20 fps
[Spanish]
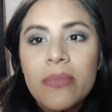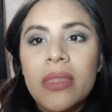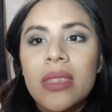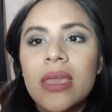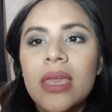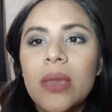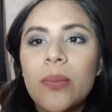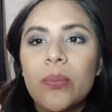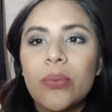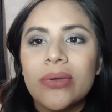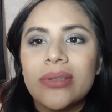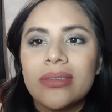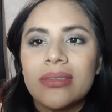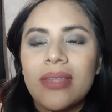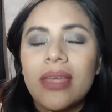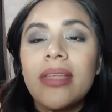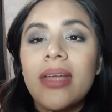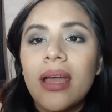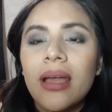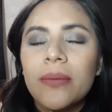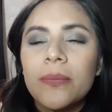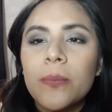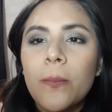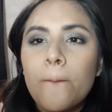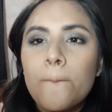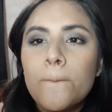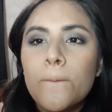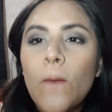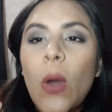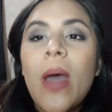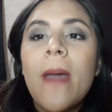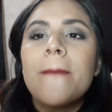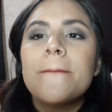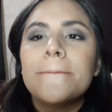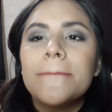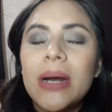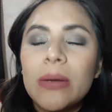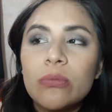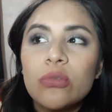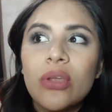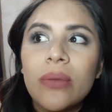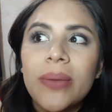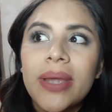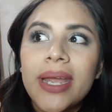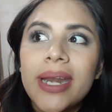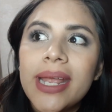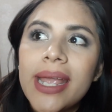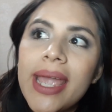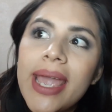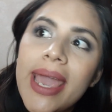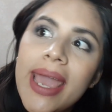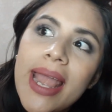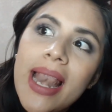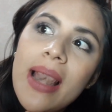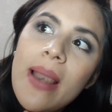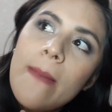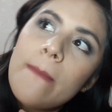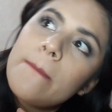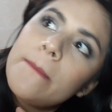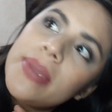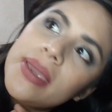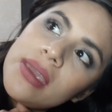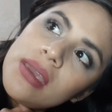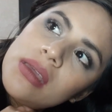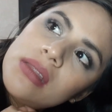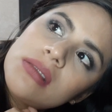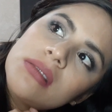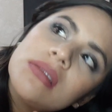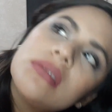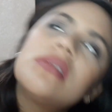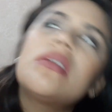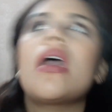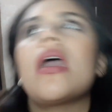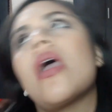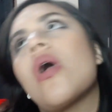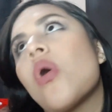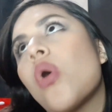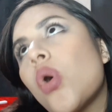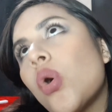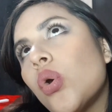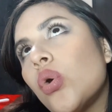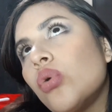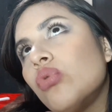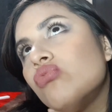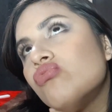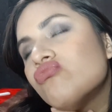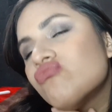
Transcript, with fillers: Y pues nada, vamos a ver el video.